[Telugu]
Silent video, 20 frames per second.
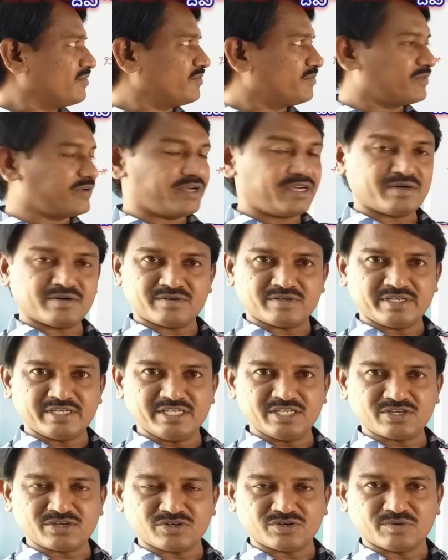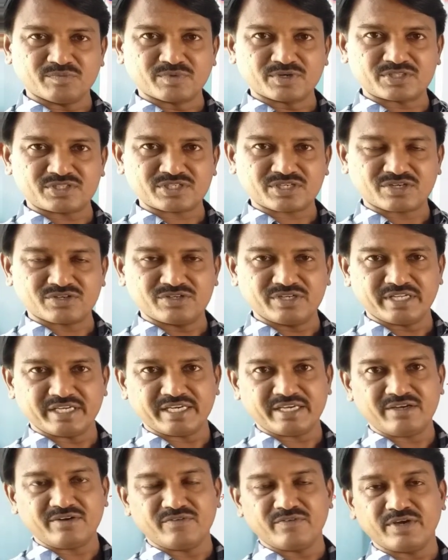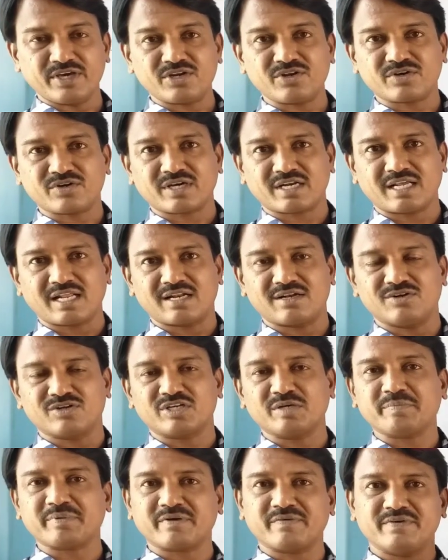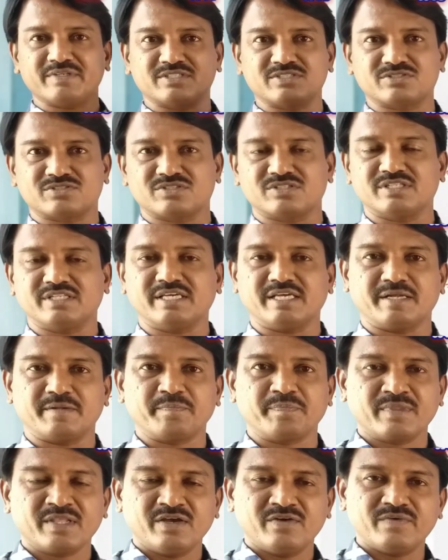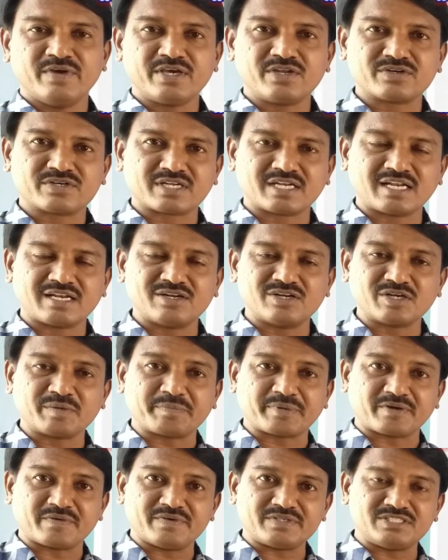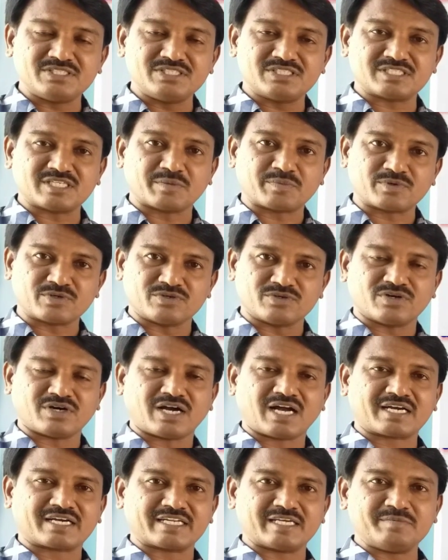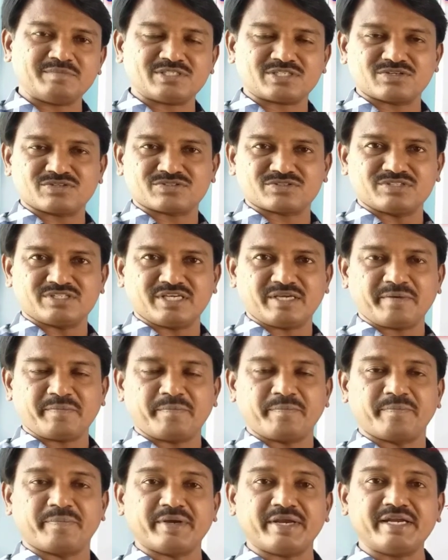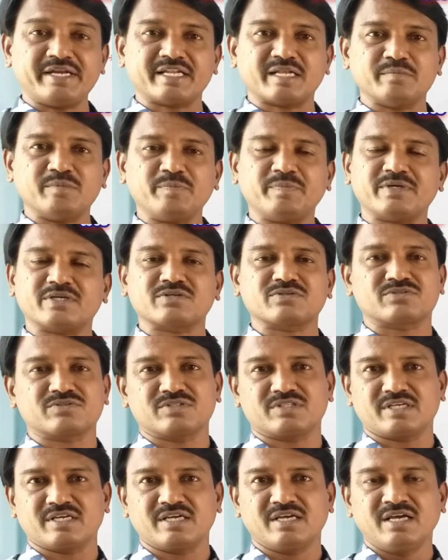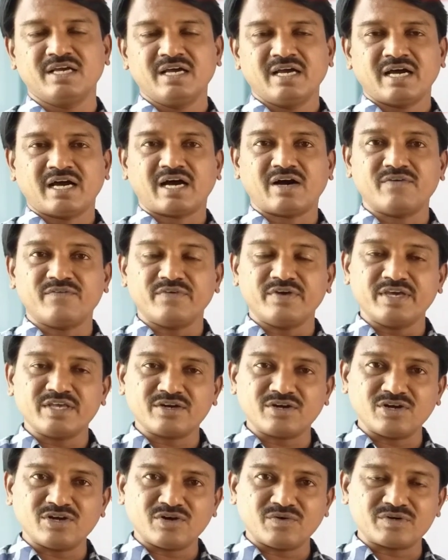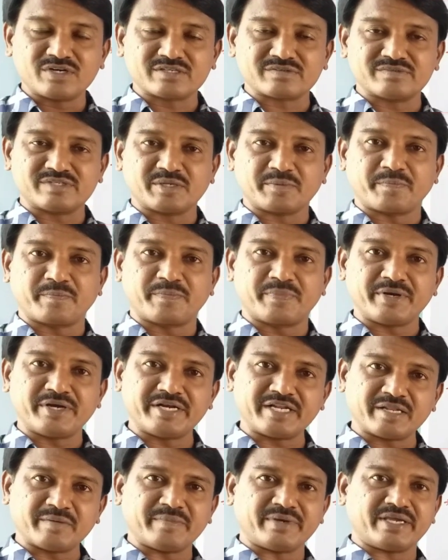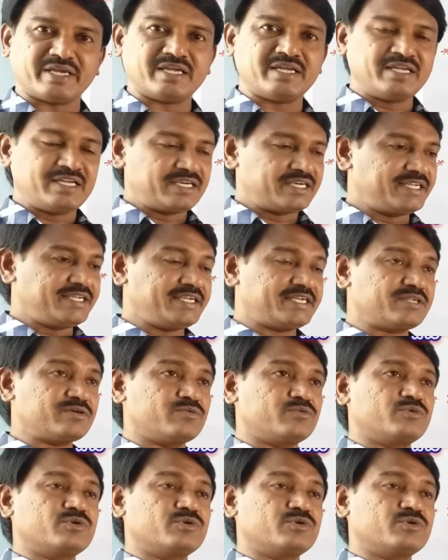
వే నీరు మృతిక నుండి వేరు కణాలలోకి ప్రవేశిస్తుంది వేరు కణాలలోకి ప్రవేశించినప్పుడు అక్కడ ఏం జరుగుతుంది పీడనము పెరుగుతుంది ఆ వేరులో ఉన్నటువంటి పీడనమే నీటి